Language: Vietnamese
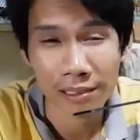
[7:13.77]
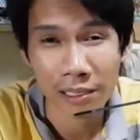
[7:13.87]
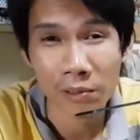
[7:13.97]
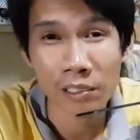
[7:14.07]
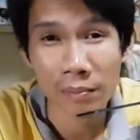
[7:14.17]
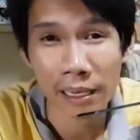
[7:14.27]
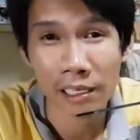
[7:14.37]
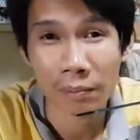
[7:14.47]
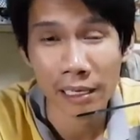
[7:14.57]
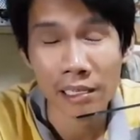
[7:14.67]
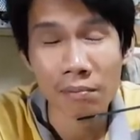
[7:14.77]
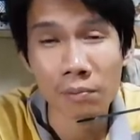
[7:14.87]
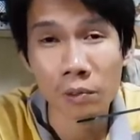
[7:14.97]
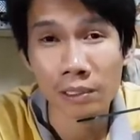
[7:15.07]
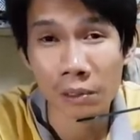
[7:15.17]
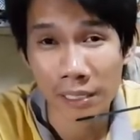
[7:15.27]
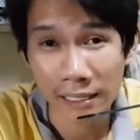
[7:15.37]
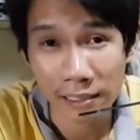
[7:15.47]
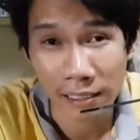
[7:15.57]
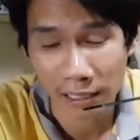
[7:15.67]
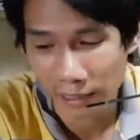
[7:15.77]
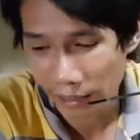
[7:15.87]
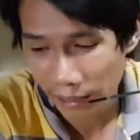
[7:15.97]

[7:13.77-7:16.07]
nói với bạn là bạn nên mua dầu tháng xịn